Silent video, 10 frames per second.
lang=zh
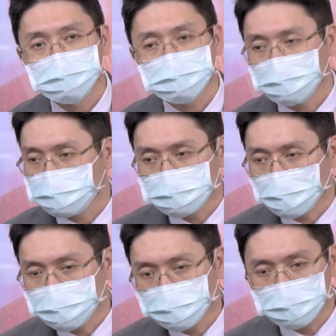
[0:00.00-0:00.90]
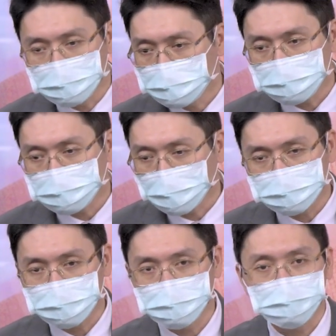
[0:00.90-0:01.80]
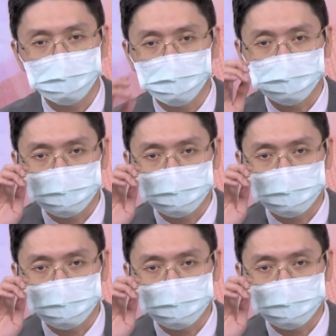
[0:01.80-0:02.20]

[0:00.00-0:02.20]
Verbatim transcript: 但股价不会因此大幅度波动，